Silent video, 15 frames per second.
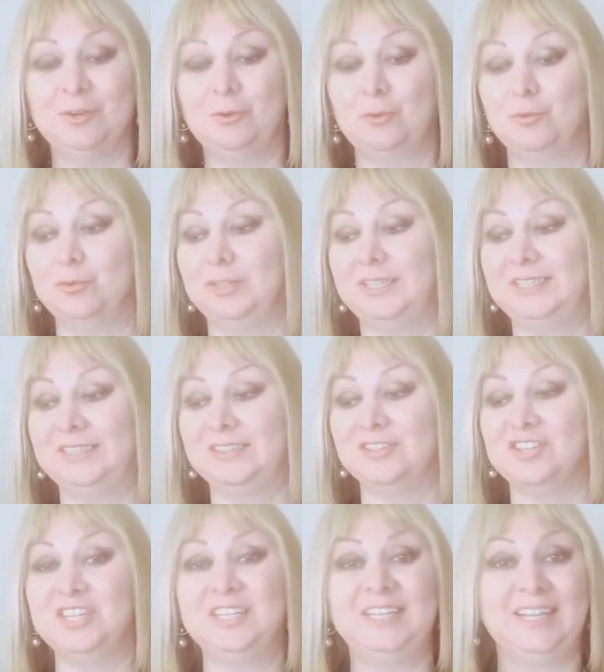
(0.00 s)

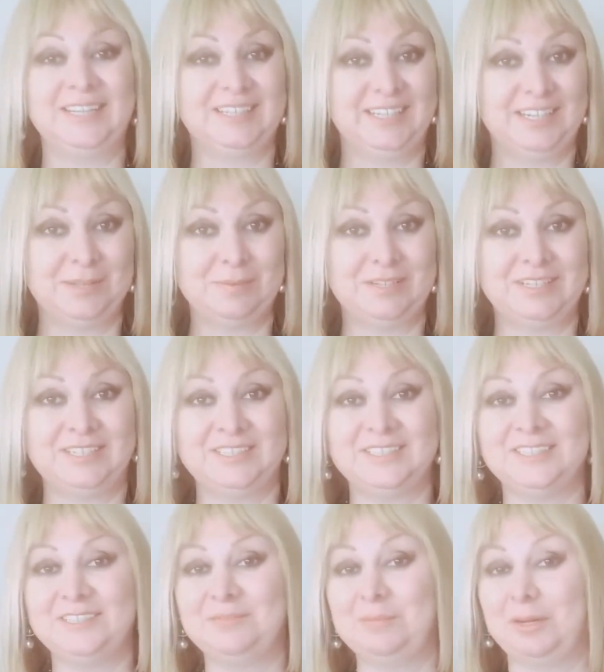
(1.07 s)
Korkularınız şiddetlenebilir,
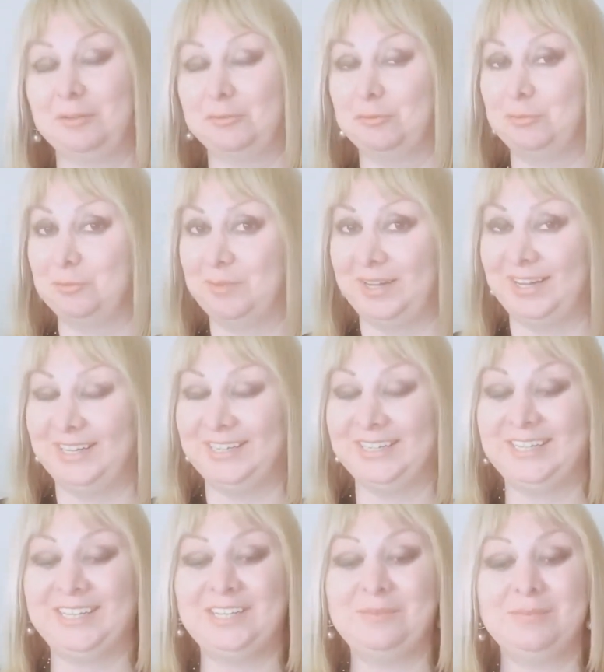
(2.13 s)
maksimum
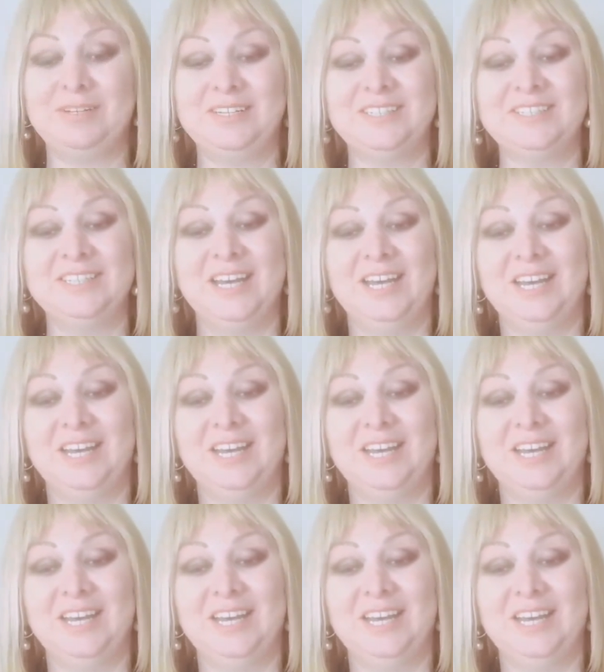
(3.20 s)
hale gelebilir.